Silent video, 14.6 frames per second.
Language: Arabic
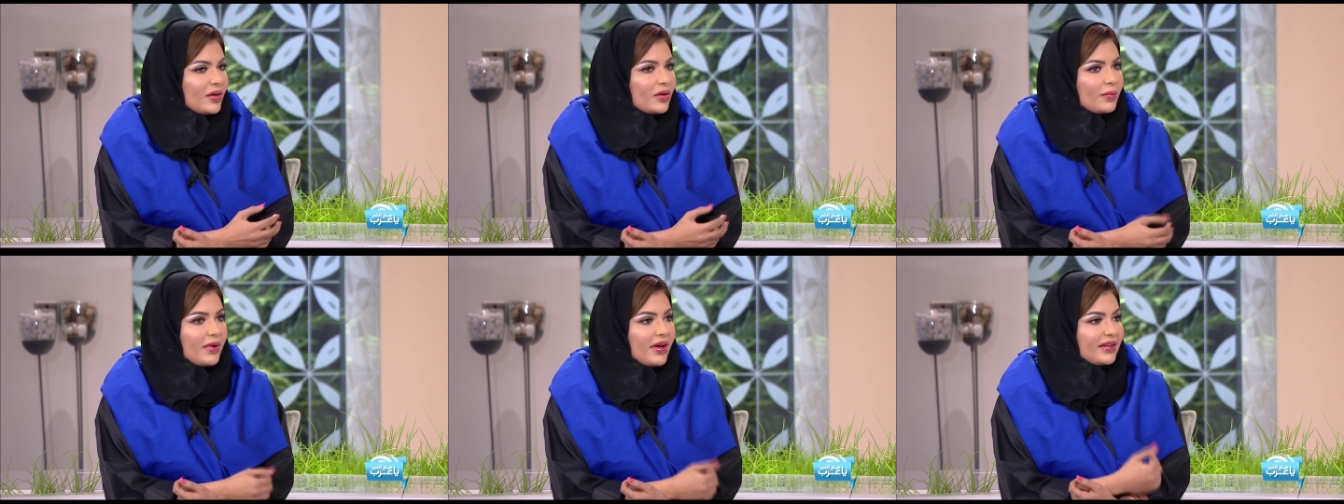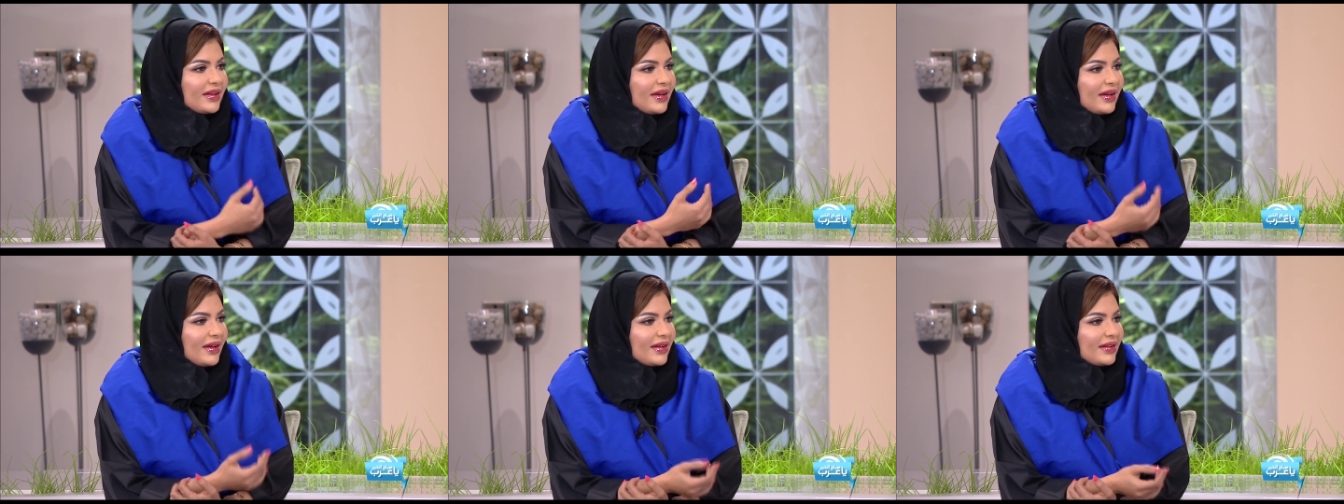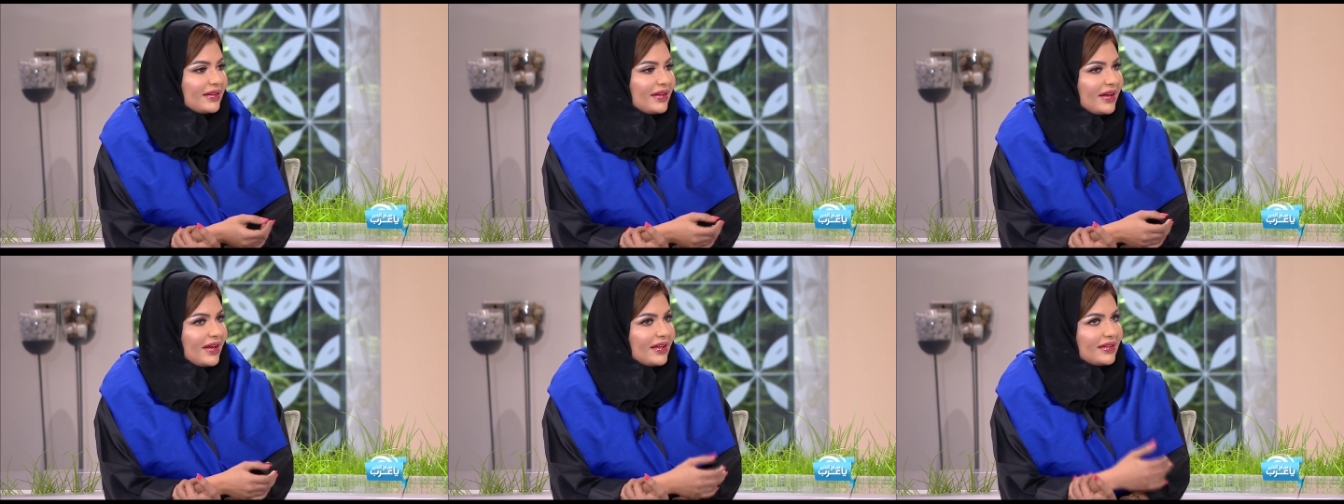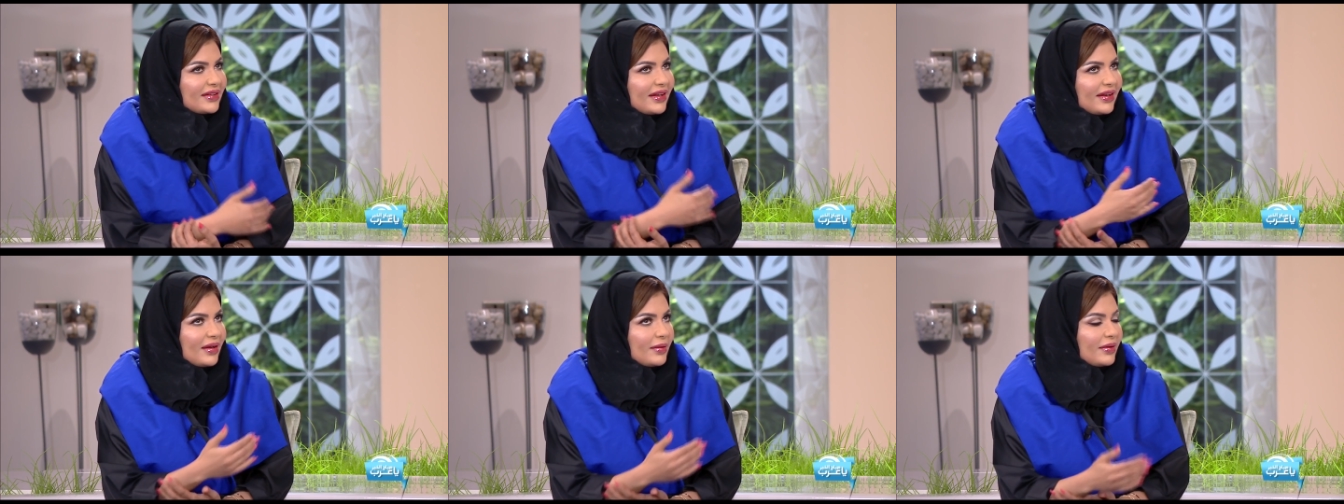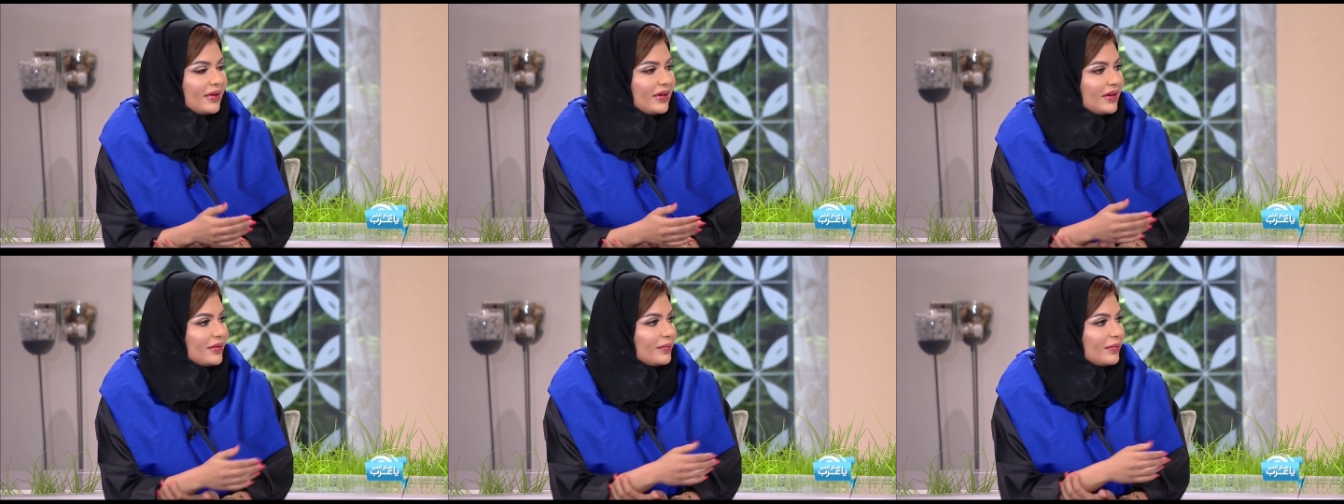وبعدها دخلت على
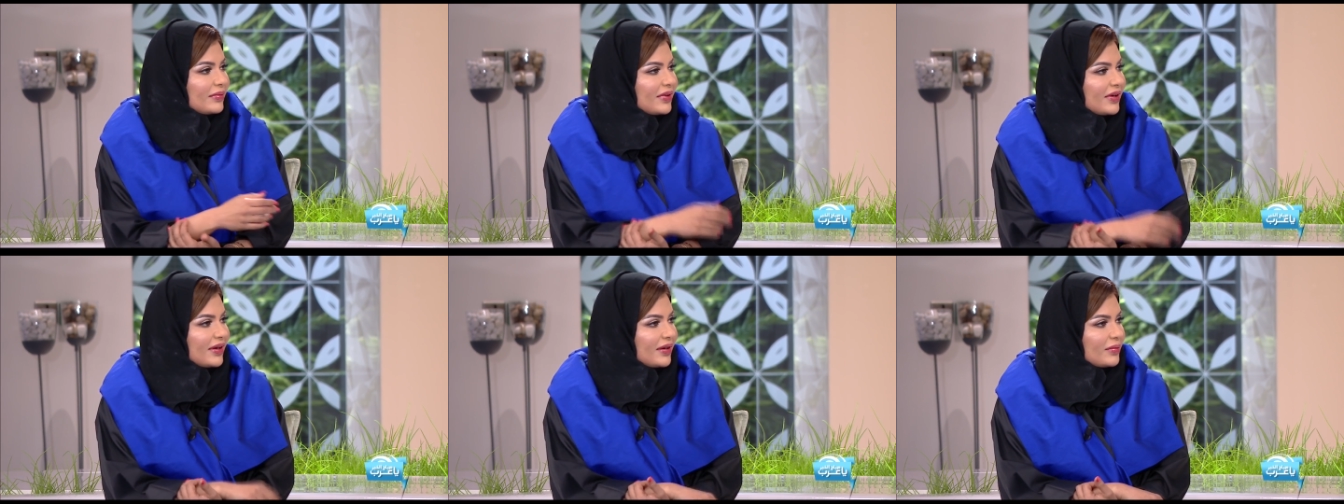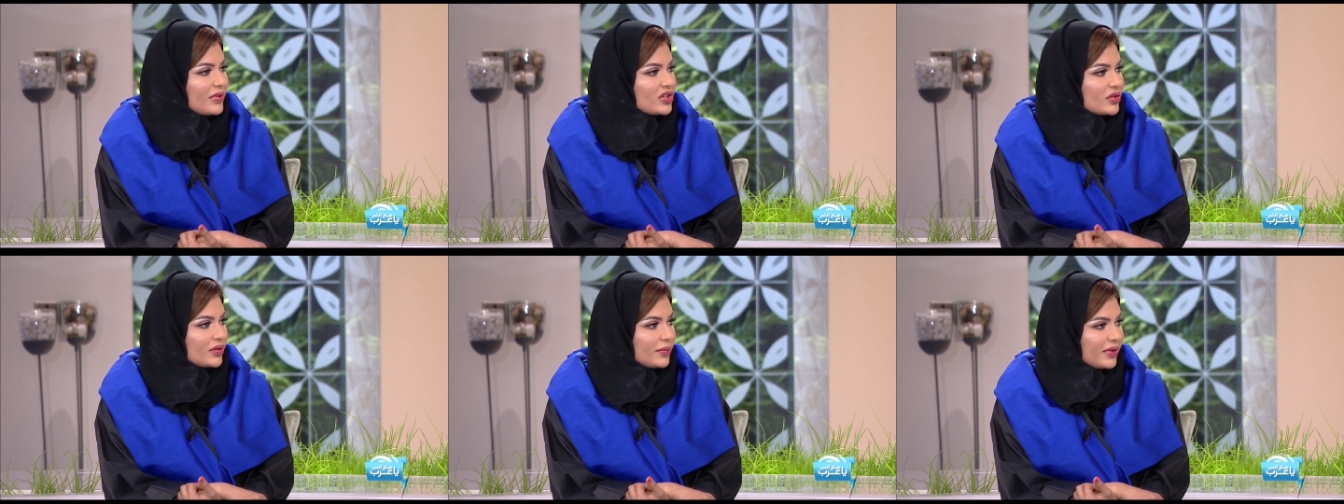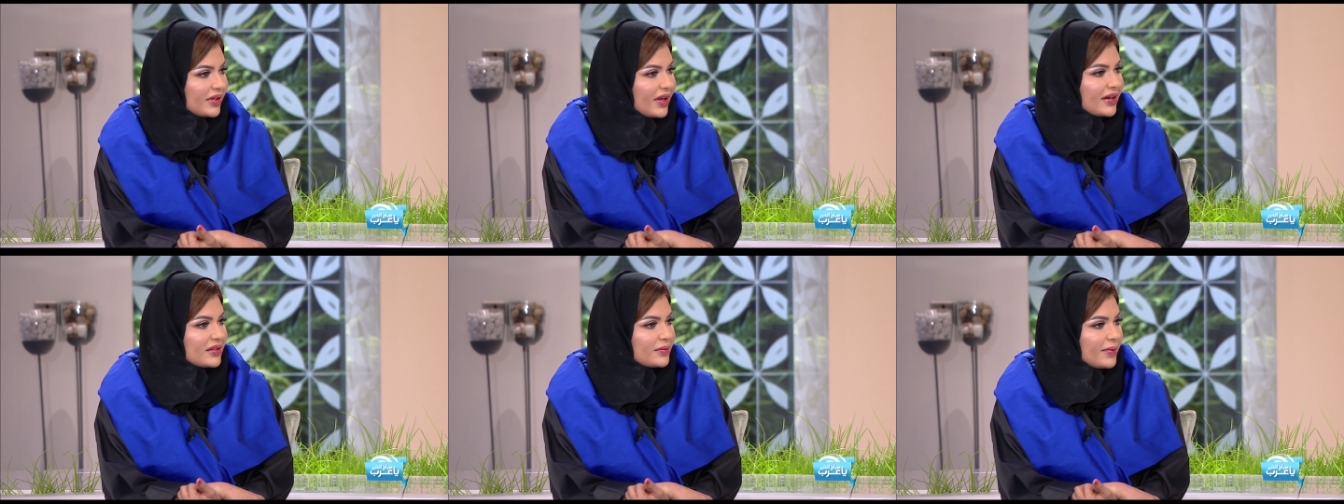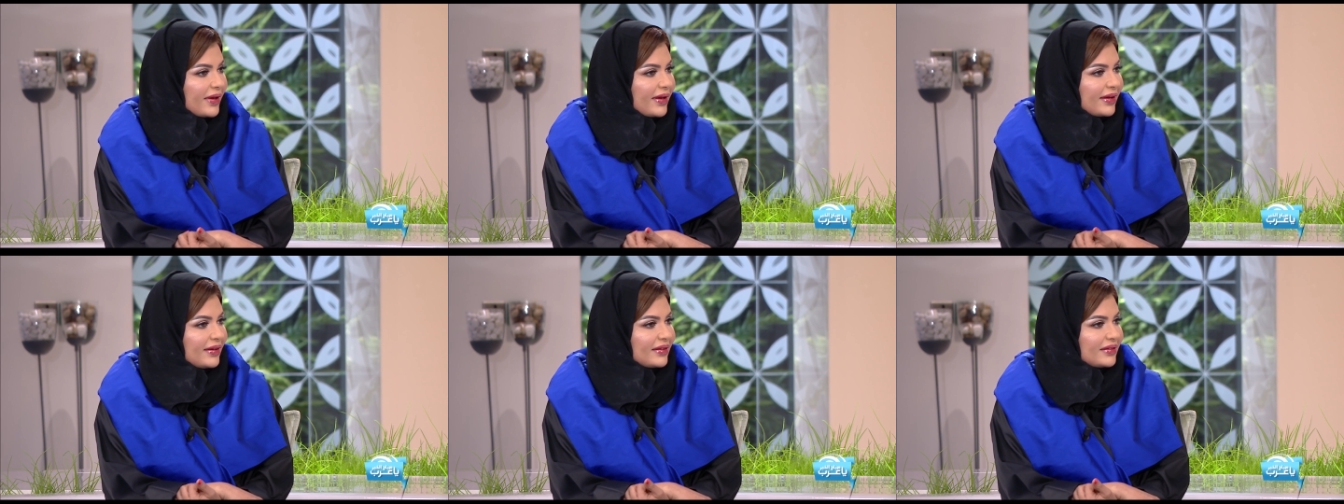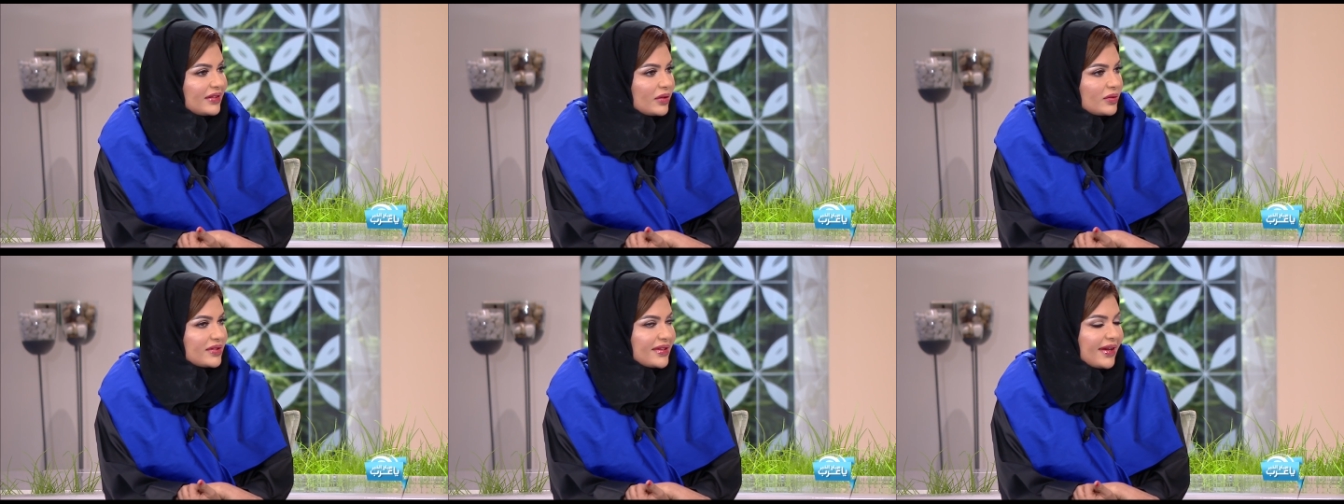آه، مشروع مطار دبي
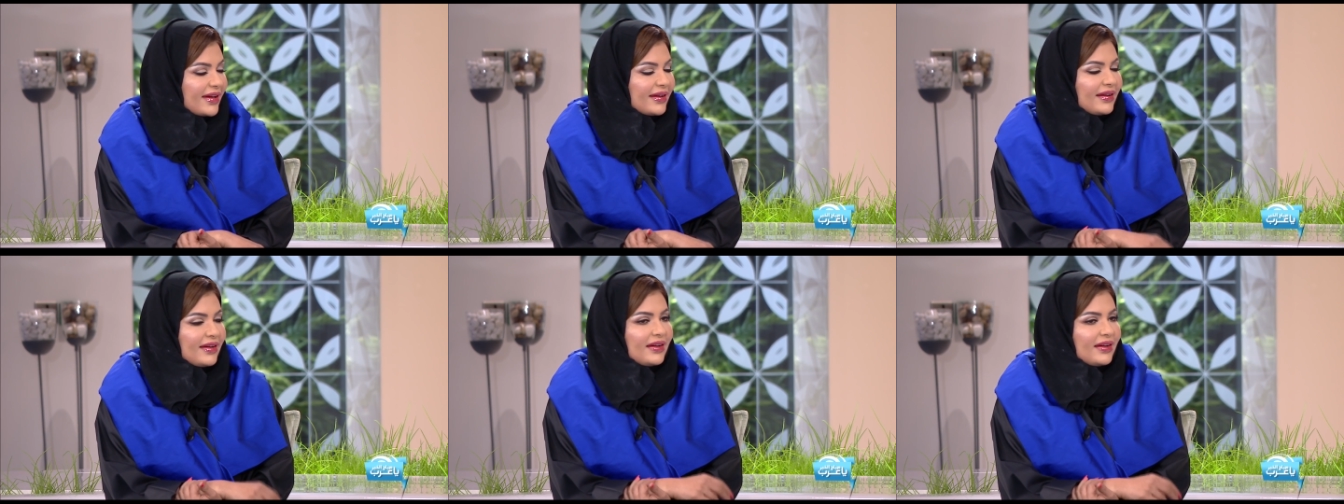التوسعه